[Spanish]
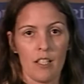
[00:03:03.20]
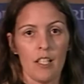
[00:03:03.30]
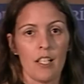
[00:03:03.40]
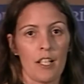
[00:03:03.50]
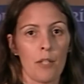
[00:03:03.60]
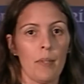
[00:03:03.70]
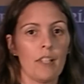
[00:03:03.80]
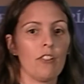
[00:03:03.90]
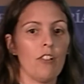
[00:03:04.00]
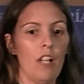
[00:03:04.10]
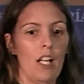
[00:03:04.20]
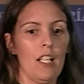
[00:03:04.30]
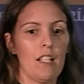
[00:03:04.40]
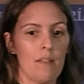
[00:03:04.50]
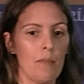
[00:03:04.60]
Respecto a
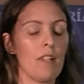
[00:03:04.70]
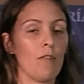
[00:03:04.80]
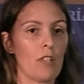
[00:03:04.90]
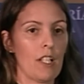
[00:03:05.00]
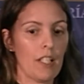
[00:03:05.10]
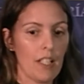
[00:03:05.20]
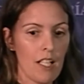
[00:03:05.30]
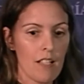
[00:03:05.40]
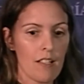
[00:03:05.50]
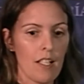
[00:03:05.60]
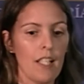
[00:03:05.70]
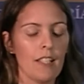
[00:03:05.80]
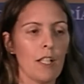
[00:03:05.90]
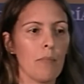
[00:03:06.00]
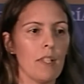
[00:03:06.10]
las semillas forrajeras,
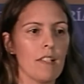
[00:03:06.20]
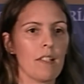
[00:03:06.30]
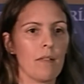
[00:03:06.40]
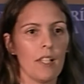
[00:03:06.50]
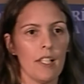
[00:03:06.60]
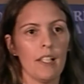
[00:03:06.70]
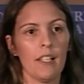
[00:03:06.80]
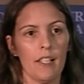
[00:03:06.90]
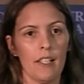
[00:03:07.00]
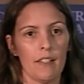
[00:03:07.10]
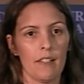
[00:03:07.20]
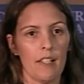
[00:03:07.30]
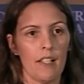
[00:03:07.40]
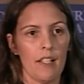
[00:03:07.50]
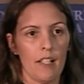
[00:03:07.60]
también se vienen
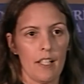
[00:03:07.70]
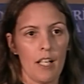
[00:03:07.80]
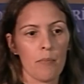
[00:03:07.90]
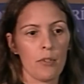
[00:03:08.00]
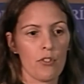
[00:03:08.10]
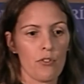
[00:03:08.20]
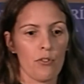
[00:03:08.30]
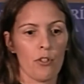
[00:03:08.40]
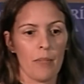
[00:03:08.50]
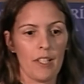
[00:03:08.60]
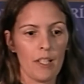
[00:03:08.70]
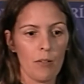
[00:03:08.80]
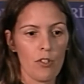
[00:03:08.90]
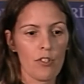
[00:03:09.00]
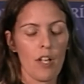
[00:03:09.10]
este, cambios
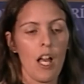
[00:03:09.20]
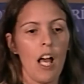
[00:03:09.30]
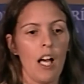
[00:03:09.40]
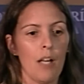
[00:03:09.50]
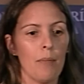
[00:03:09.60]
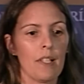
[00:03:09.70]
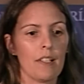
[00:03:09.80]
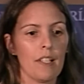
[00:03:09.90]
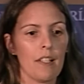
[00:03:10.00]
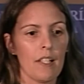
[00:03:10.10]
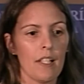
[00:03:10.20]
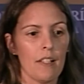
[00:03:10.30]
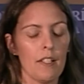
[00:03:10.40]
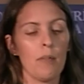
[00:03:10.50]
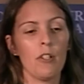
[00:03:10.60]
normativos a partir de,
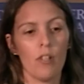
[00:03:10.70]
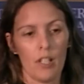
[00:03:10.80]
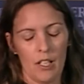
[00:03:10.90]
debido a